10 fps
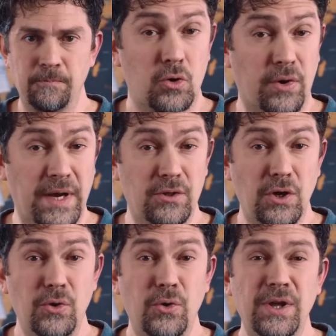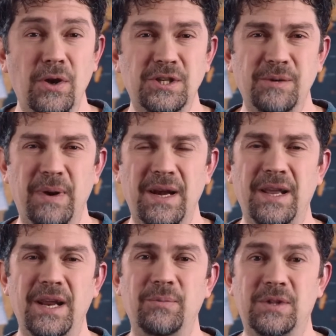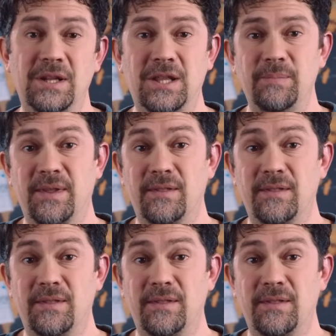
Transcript: Tornando a noi, oggi parleremo del tema